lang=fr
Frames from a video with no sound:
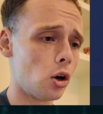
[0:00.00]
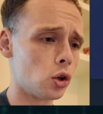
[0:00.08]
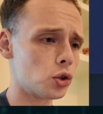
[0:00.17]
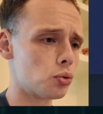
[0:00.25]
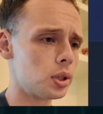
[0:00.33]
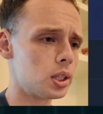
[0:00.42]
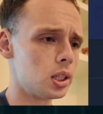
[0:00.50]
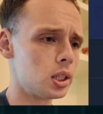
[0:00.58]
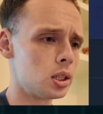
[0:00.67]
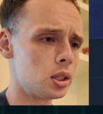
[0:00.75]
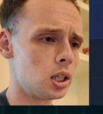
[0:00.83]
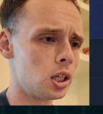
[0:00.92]
Ensuite,
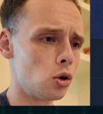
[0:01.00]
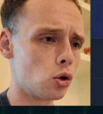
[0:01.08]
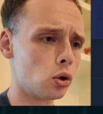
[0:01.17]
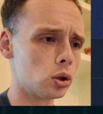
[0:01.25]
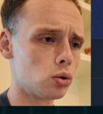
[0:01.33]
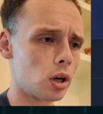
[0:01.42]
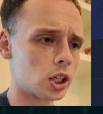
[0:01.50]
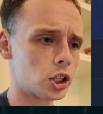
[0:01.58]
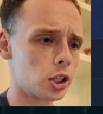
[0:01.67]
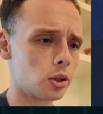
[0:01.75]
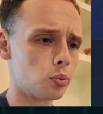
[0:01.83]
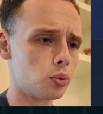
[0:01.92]
ici, le call to
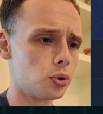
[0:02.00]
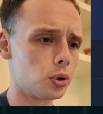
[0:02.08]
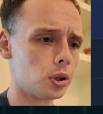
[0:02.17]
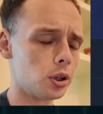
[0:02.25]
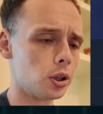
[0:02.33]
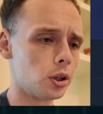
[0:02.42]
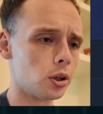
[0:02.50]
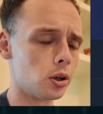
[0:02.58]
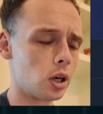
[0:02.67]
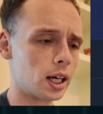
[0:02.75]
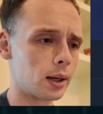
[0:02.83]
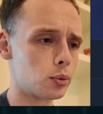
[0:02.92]
action pour
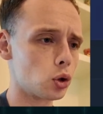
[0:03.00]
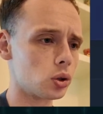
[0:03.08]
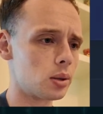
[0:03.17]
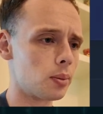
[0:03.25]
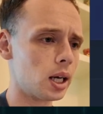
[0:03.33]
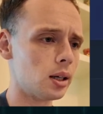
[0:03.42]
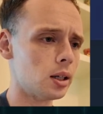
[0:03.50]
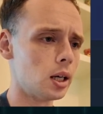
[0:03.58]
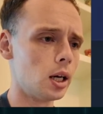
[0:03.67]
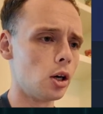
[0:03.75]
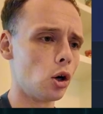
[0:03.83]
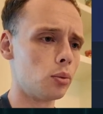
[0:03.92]
la capture d'email,
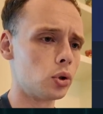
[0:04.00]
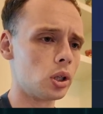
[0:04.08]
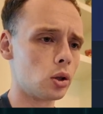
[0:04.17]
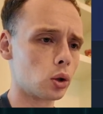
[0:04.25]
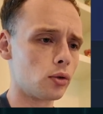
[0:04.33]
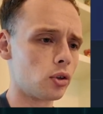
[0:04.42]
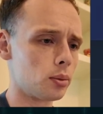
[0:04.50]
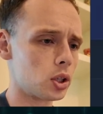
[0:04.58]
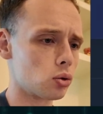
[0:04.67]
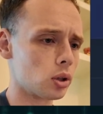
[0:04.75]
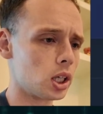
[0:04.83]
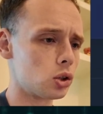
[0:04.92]
obtenir notre
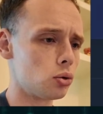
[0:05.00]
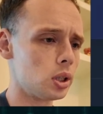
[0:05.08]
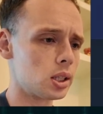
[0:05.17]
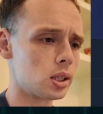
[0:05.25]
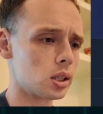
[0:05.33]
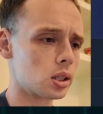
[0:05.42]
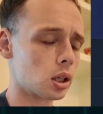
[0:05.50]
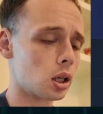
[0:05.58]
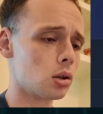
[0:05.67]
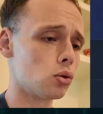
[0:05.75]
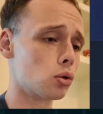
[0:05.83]
formation gratuite, s'inscrire.